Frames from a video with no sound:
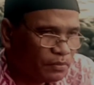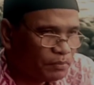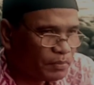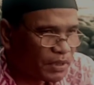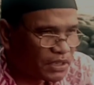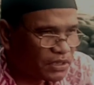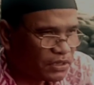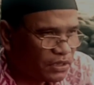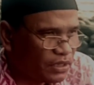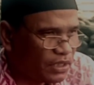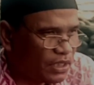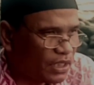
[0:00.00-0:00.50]

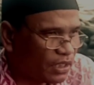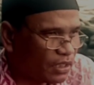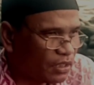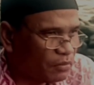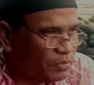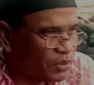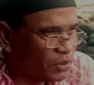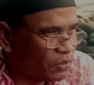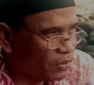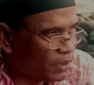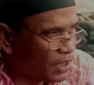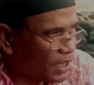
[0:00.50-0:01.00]
pasti dia
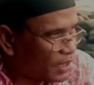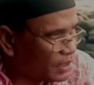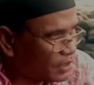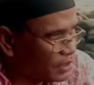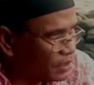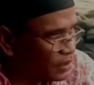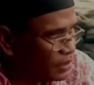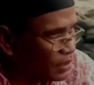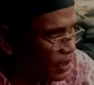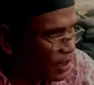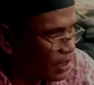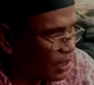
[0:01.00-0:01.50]
akan bingung
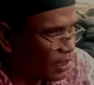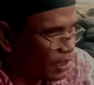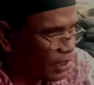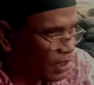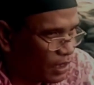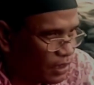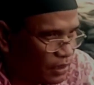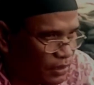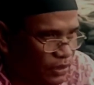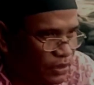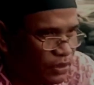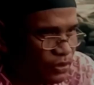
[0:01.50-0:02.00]
lagi
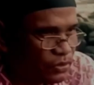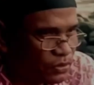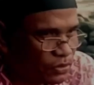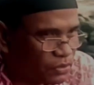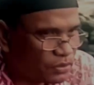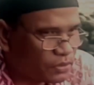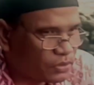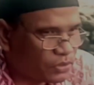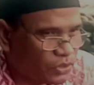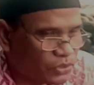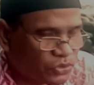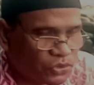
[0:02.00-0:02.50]
Allah
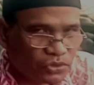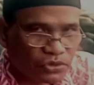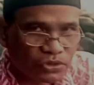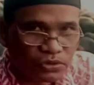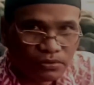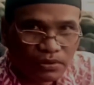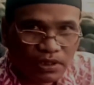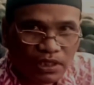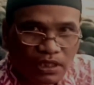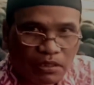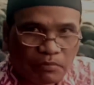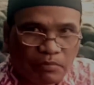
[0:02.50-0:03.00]
Yesus Yesus
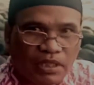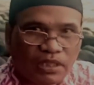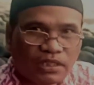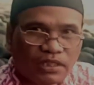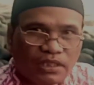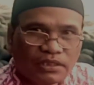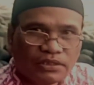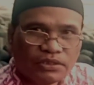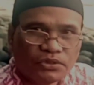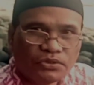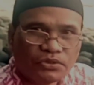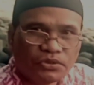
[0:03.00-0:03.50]
itu Allah
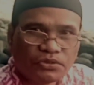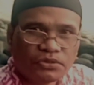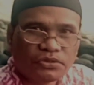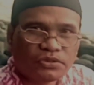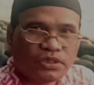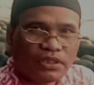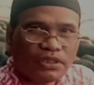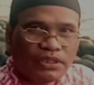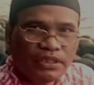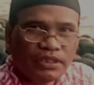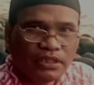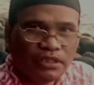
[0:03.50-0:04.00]
padahal Yesus
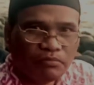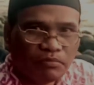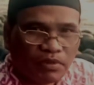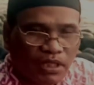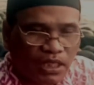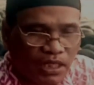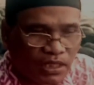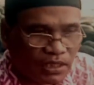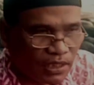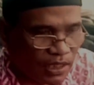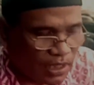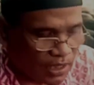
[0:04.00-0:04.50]
sendiri
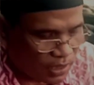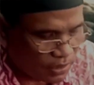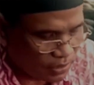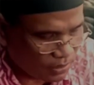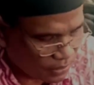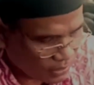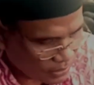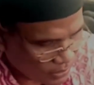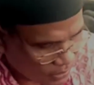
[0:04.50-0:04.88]
mengatakan